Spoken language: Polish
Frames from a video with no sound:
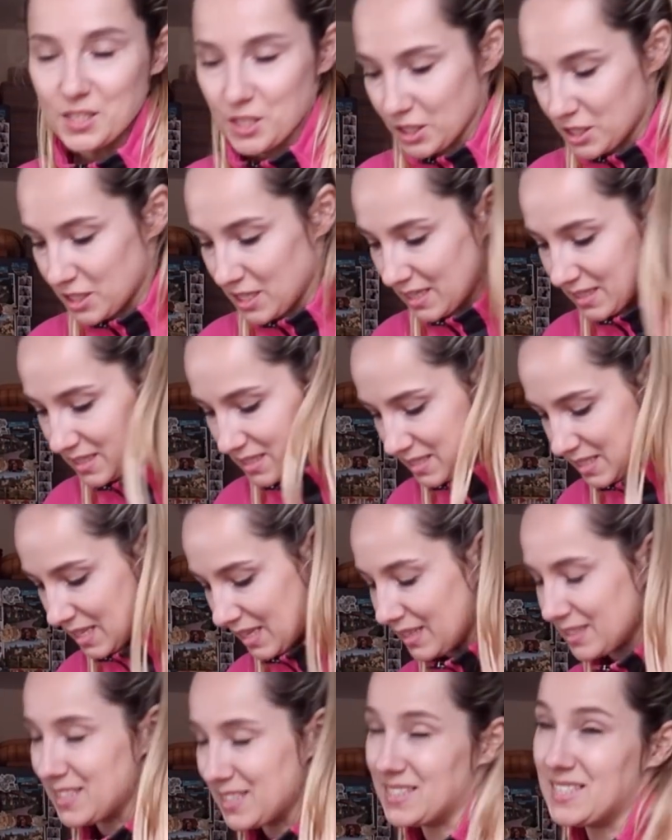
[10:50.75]

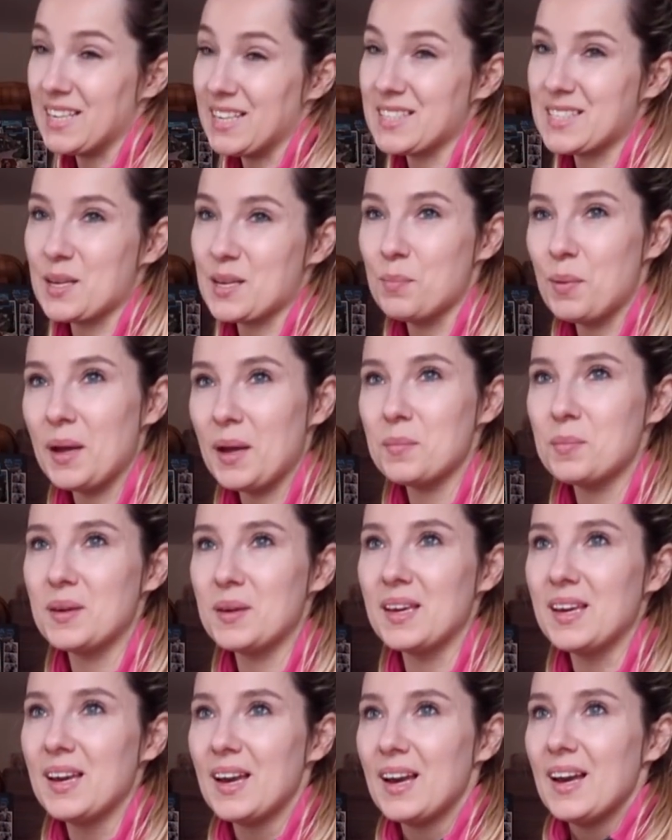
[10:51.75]
dziecięce, dziecięce
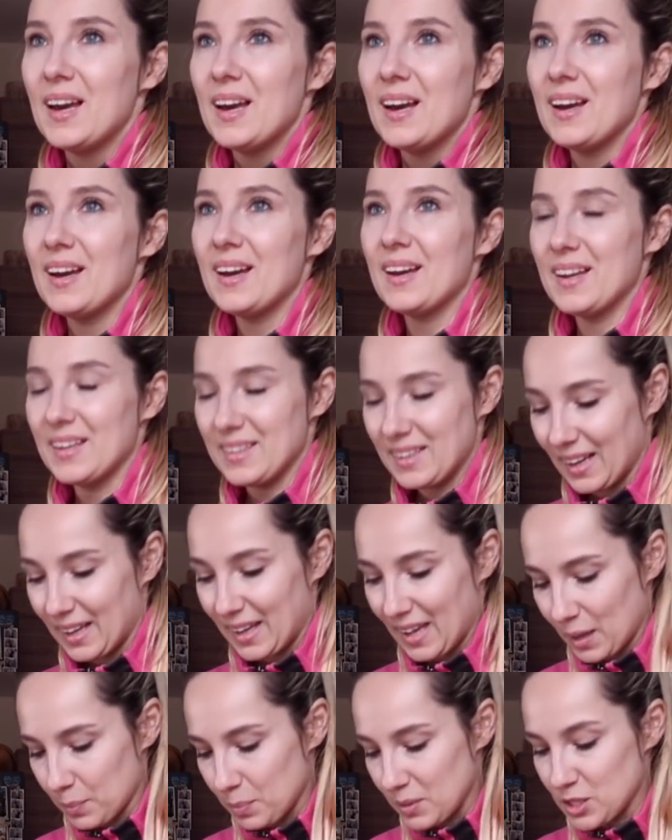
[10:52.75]
baby, e,
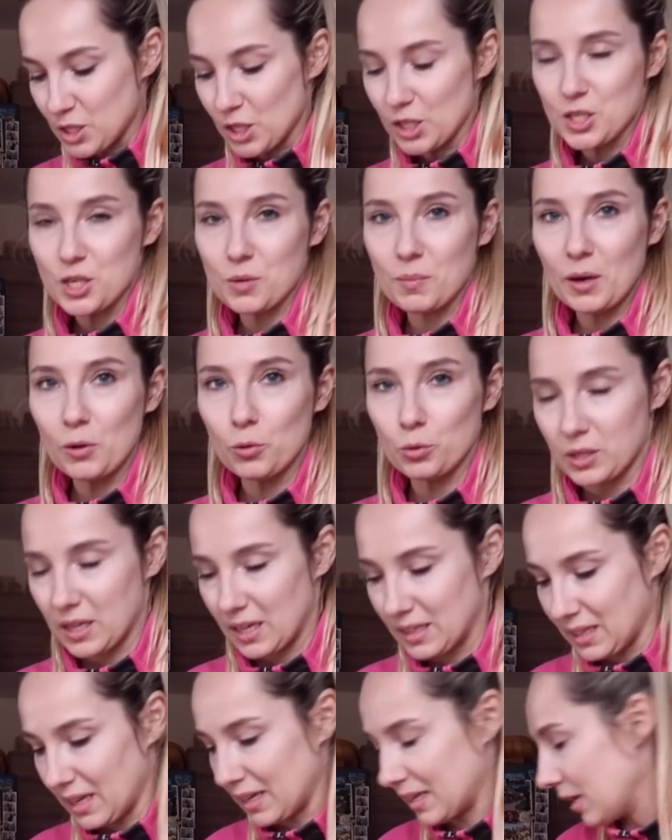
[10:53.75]
takie jakby, czyli że
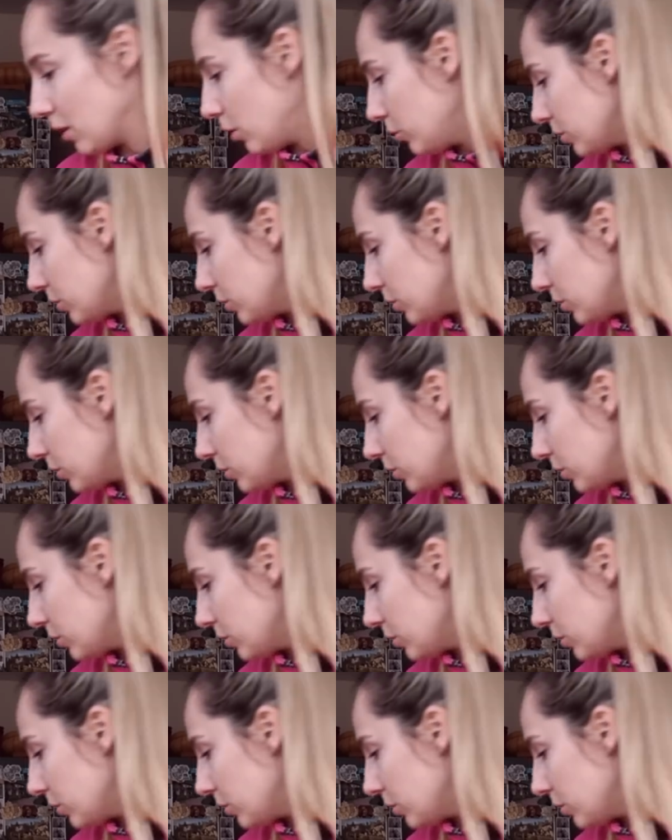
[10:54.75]
malutkie takie,